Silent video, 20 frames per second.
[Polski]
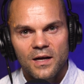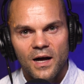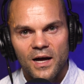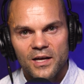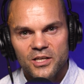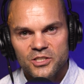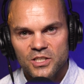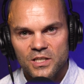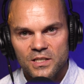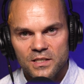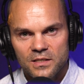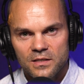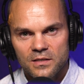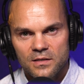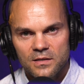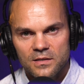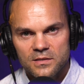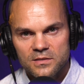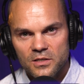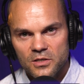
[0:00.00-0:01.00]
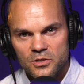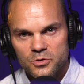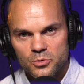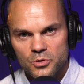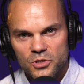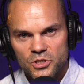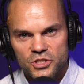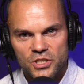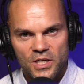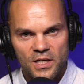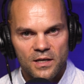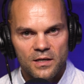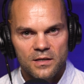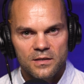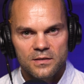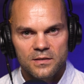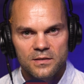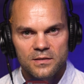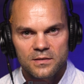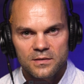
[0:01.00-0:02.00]
A jeżeli interesuje Cię
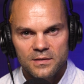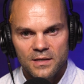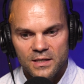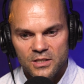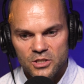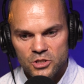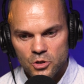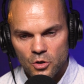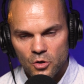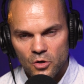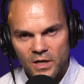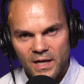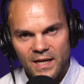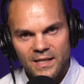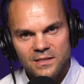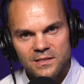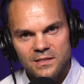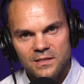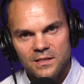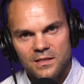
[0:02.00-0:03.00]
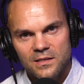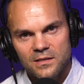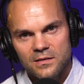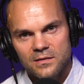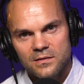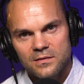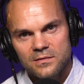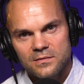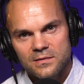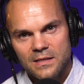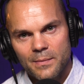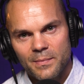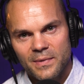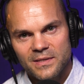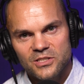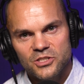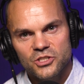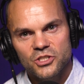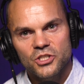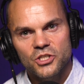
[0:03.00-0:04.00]
y, jakiś konkretny
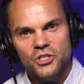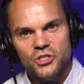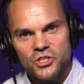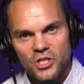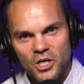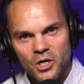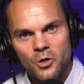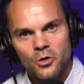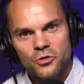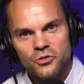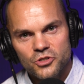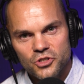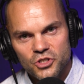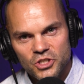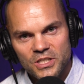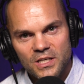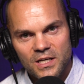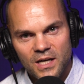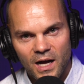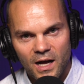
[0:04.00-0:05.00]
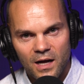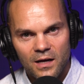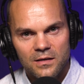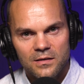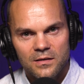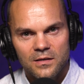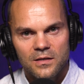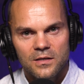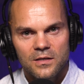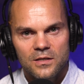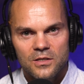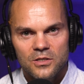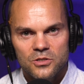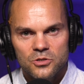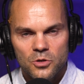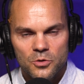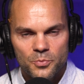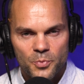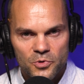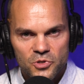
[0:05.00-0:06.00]
temat z dzisiejszego odcinka,
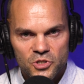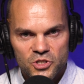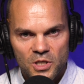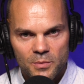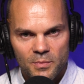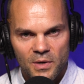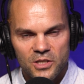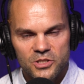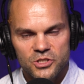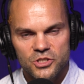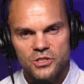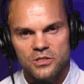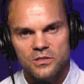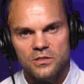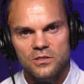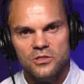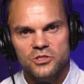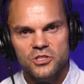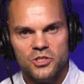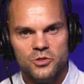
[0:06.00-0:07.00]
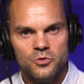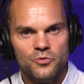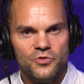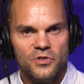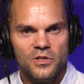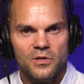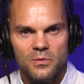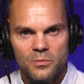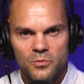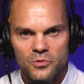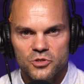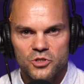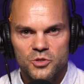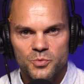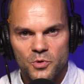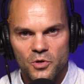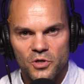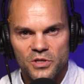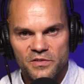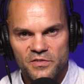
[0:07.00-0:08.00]
to poniżej masz y, czasówki. Możesz
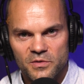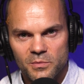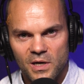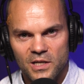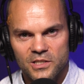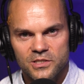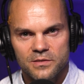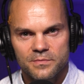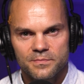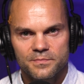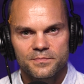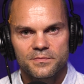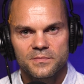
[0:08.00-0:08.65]
spokojnie wybrać.